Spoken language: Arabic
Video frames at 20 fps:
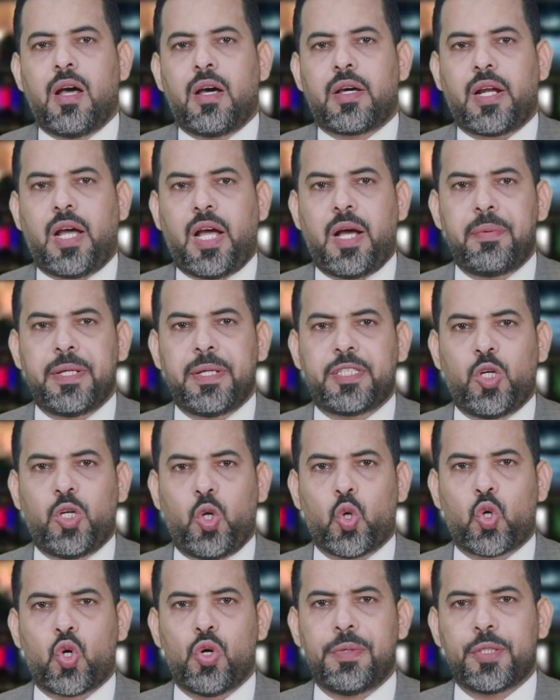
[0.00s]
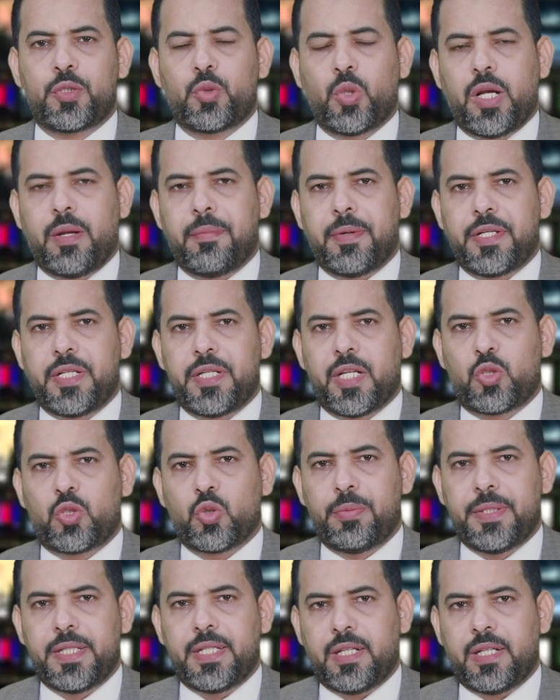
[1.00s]
رحبت الحكومة اليمنية
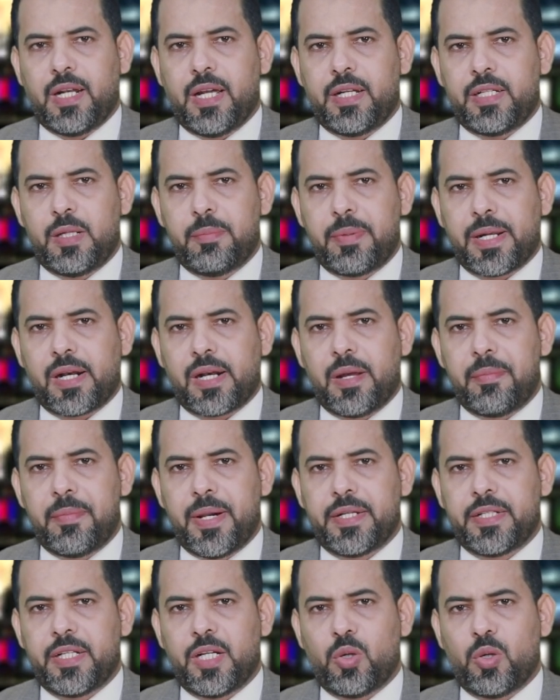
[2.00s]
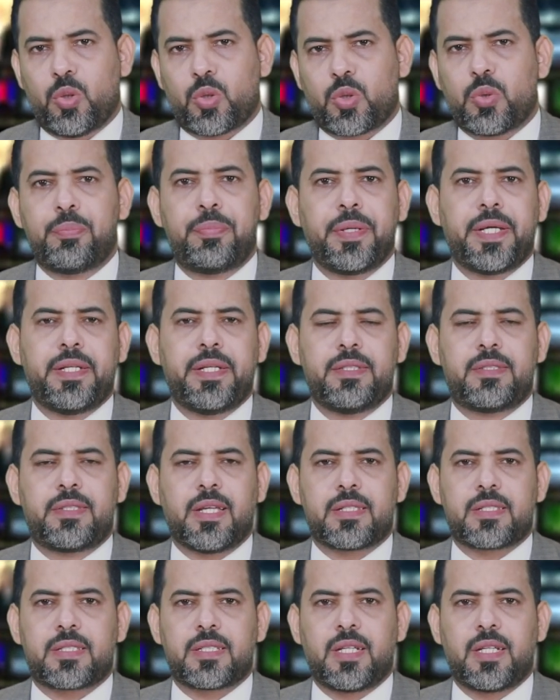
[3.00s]
بإعلان البرلمان الأوروبي
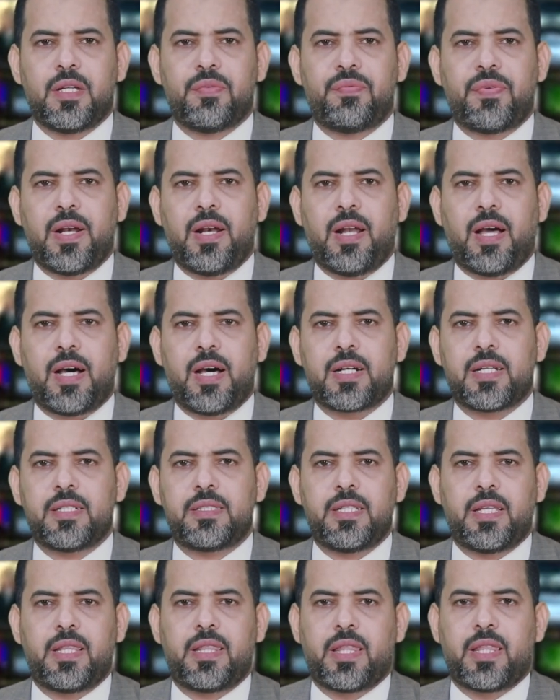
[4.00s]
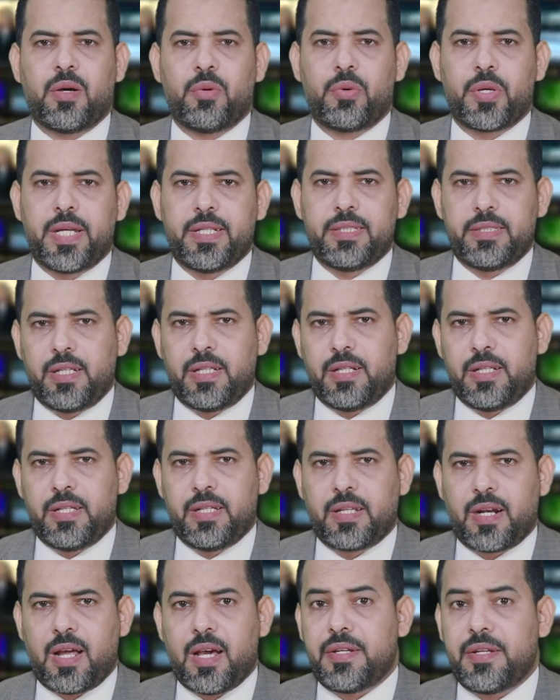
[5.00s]
تصنيف الحرس الثوري
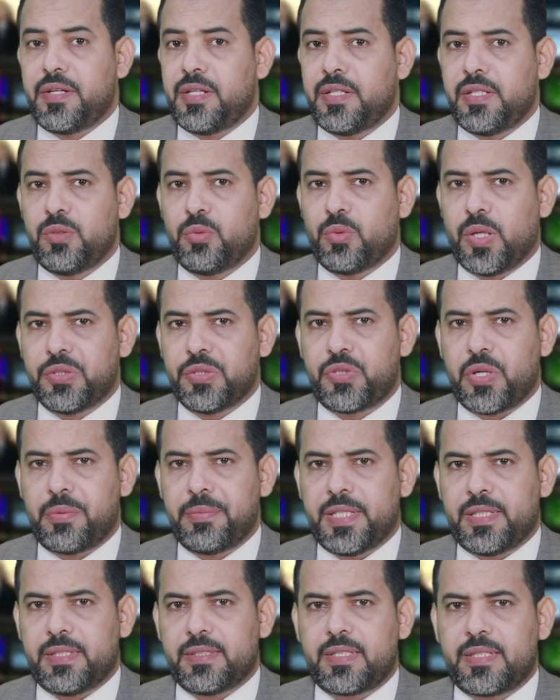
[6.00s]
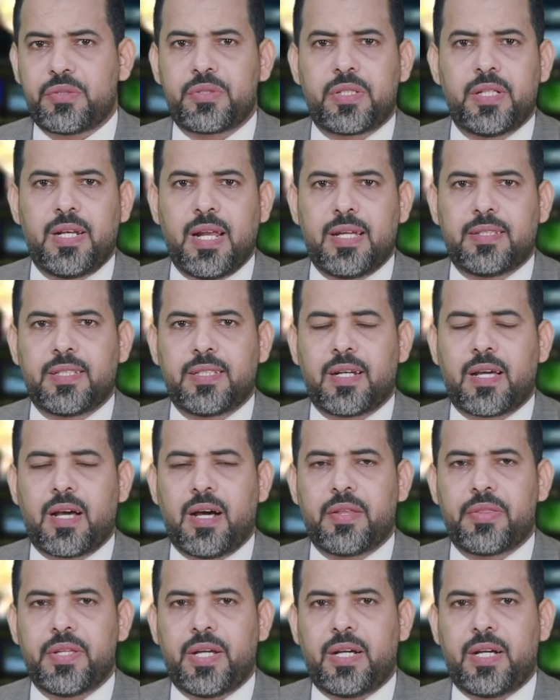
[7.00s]
الإيراني وجميع التشكيلات
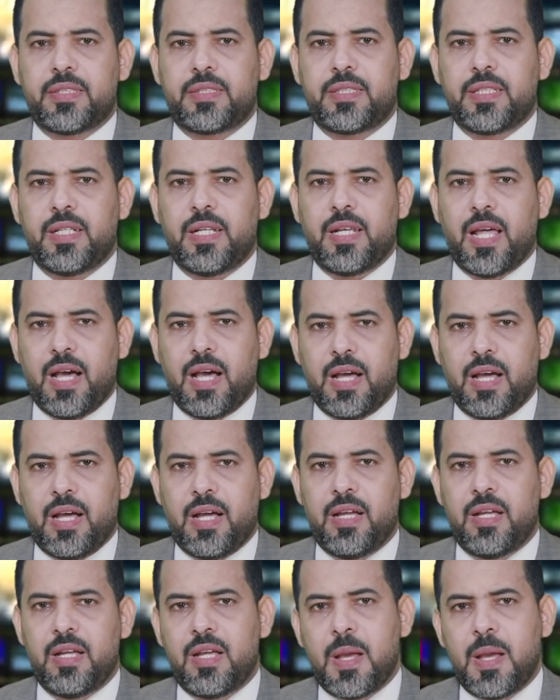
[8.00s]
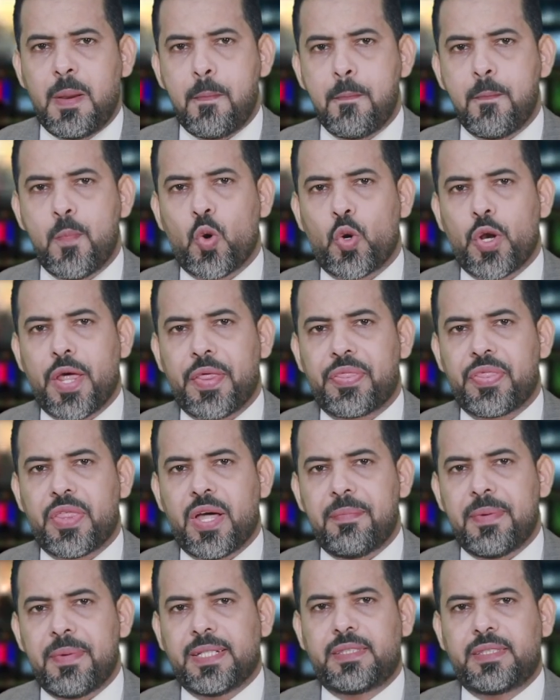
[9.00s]
الخاضعة لها
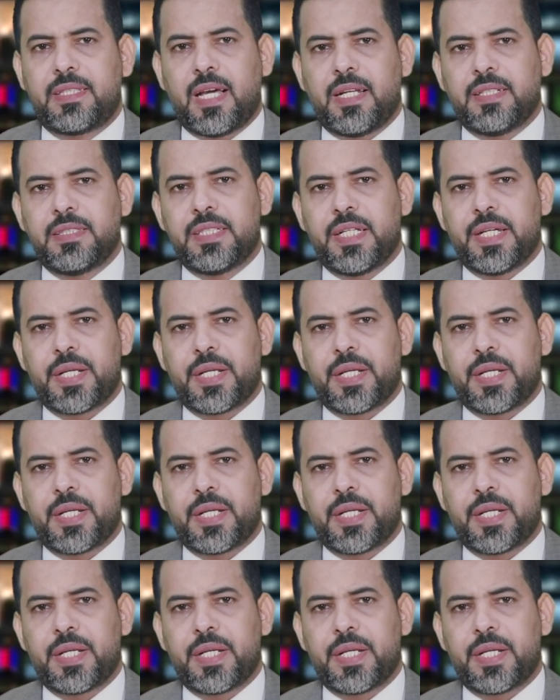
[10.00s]
منظمة